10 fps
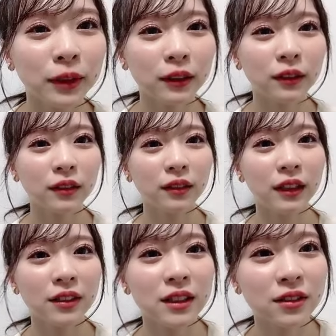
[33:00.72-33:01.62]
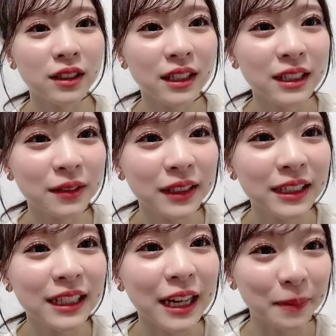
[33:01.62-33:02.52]
マーク、なるちゃんお疲れ様
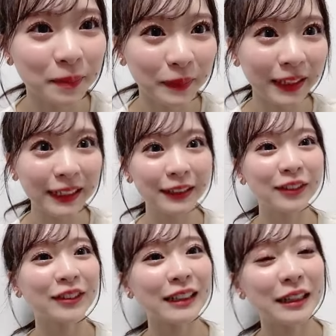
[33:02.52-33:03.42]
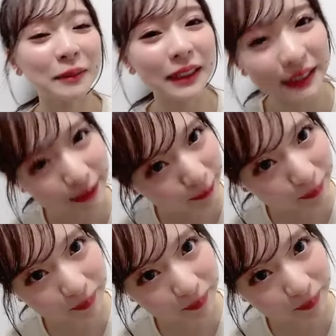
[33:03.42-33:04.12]
でした。ありがとうございます。